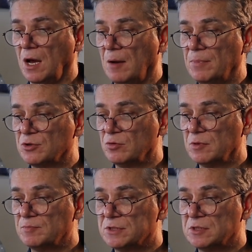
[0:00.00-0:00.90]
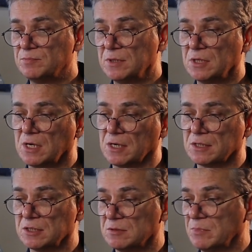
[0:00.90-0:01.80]
А потом я постепенно
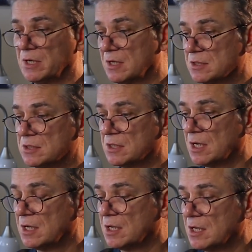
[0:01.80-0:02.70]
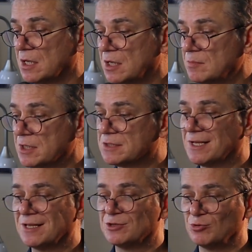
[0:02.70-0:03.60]
как-то смирился, и мне
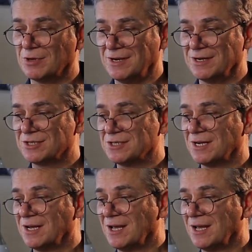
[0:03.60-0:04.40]
стало чуть легче.